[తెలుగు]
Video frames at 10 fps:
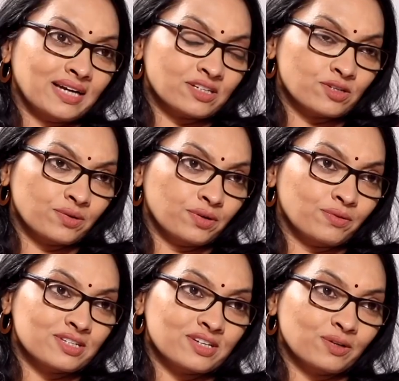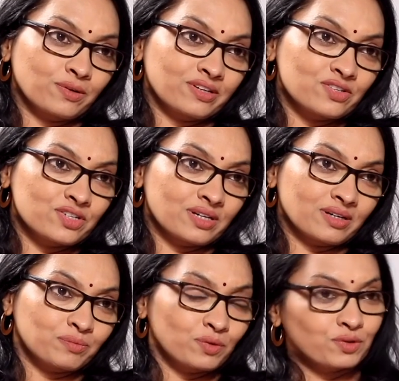గ్లాడ్జోర్ యూనివర్సిటీ గురించిన
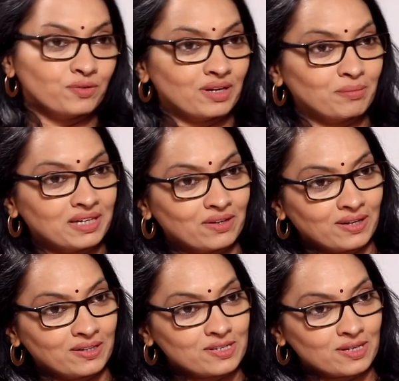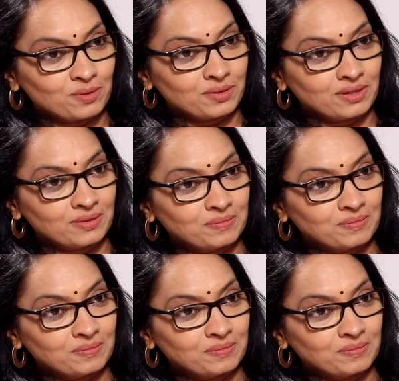పూర్తి వివరాలు మాకు అందించగలుగుతారు